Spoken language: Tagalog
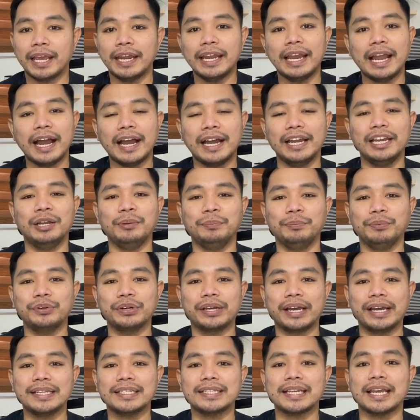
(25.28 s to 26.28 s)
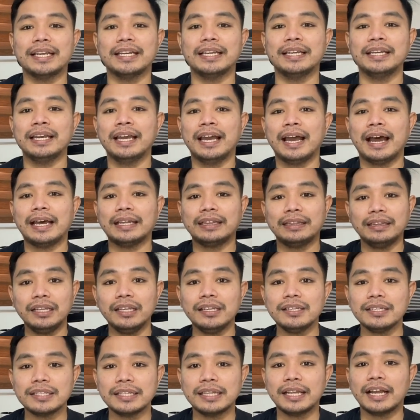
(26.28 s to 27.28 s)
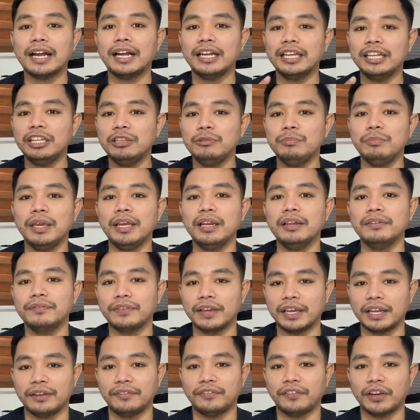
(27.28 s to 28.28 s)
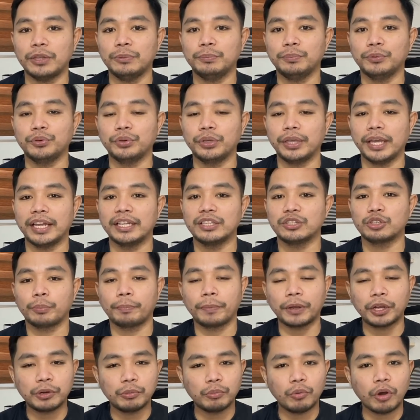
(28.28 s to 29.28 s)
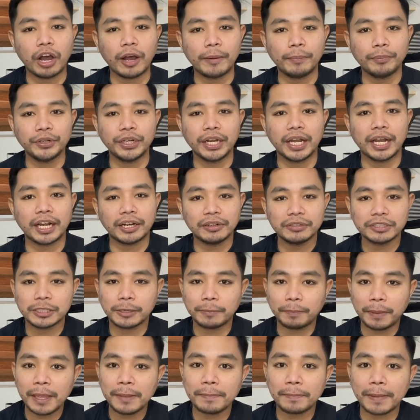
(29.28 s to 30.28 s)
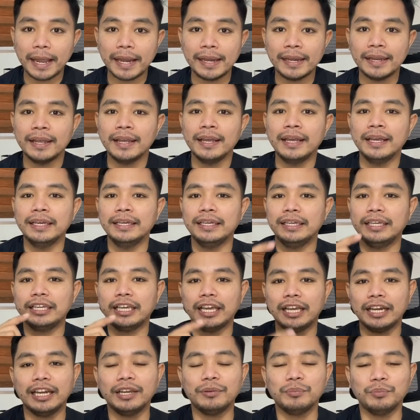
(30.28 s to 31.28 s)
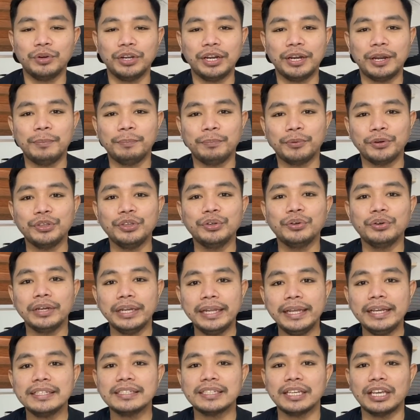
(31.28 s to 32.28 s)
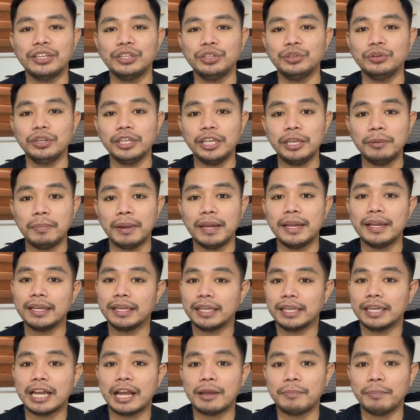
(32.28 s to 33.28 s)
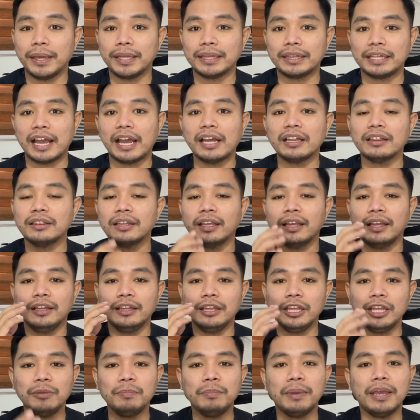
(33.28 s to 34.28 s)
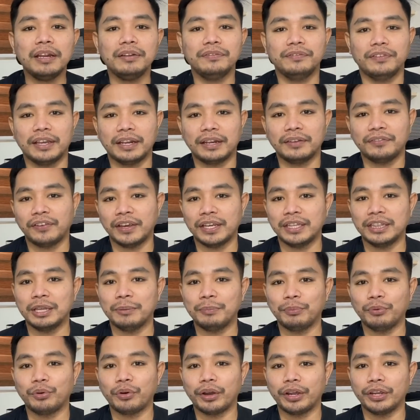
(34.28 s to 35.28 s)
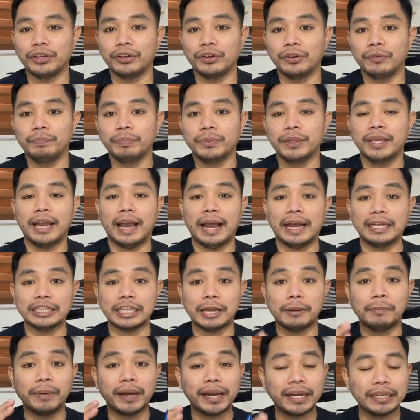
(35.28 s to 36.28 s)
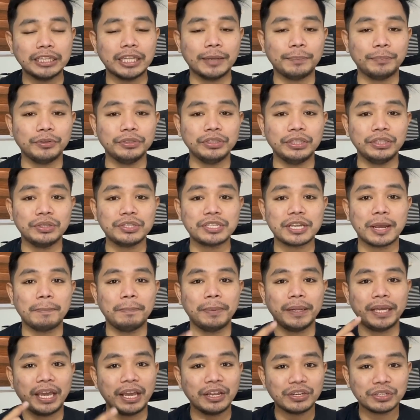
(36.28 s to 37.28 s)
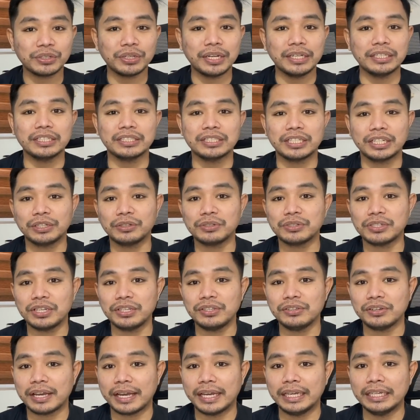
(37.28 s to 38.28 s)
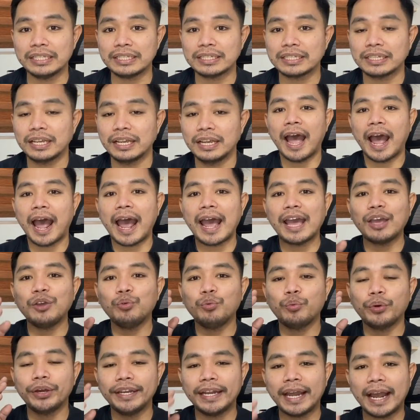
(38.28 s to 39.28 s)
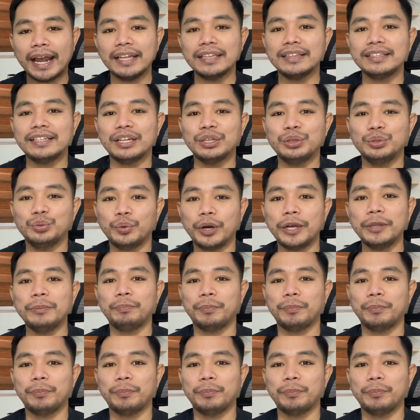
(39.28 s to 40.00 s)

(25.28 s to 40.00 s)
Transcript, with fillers: kailangan lang po guys ay at least naka-email verified po yan. So pag gumawa po ng account sa PayPal, i-click mo lang po yung link sa inyong email na ginamit at email verified na po kayo. At ang maganda po dito sa application na share ko sa inyo guys ay 101%